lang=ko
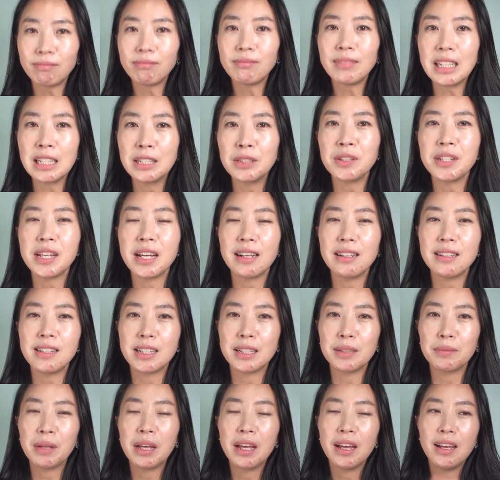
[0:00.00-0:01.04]
그래서 제가
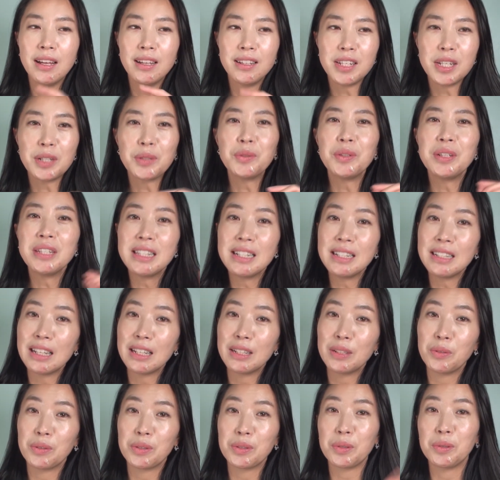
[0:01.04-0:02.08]
지금 찍고 있을
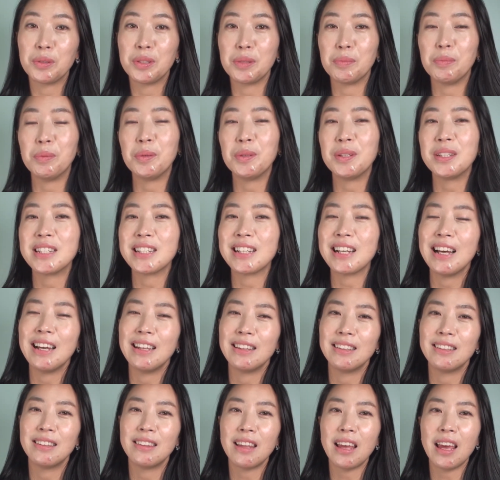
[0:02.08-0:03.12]
때는 여기서 이제 보이지가
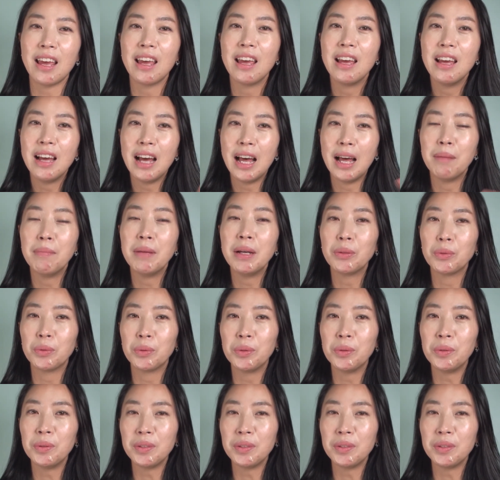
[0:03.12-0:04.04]
않는데 아마도